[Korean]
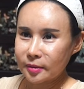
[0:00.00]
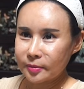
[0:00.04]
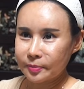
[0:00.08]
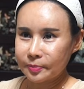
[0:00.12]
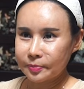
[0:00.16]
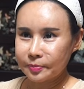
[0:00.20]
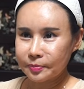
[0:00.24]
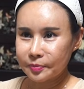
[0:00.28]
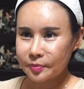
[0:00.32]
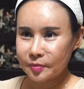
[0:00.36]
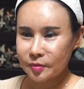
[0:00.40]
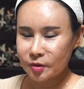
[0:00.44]

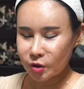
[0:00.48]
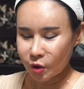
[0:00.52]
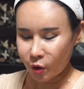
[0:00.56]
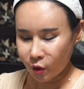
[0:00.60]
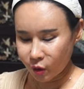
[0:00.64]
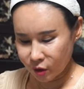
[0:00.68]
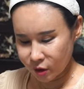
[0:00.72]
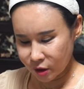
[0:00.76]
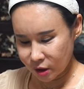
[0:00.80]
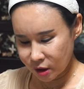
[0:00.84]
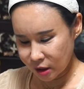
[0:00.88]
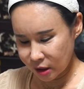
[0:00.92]
음
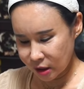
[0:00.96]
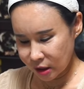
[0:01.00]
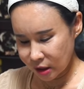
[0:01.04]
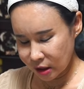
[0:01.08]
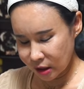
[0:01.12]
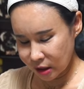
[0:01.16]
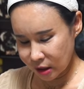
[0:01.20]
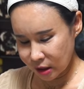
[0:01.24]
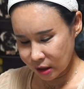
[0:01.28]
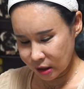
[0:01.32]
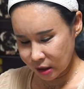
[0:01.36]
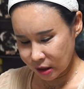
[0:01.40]

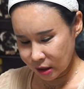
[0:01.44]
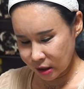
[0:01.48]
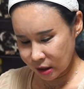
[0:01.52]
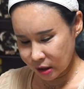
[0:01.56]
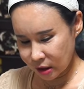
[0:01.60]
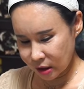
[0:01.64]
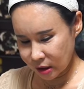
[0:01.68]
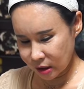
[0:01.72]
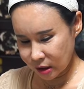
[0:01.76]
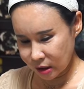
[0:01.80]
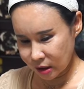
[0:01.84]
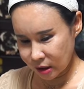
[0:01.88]

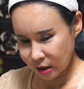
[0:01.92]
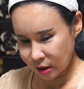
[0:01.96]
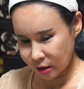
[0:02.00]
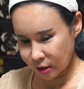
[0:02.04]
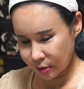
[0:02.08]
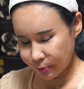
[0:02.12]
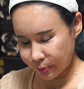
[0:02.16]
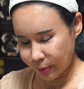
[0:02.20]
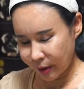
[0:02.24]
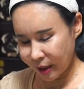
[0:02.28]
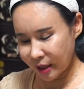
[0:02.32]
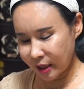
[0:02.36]

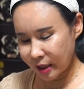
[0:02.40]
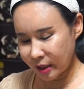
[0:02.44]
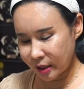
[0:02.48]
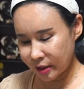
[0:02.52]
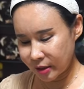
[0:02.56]
정치판에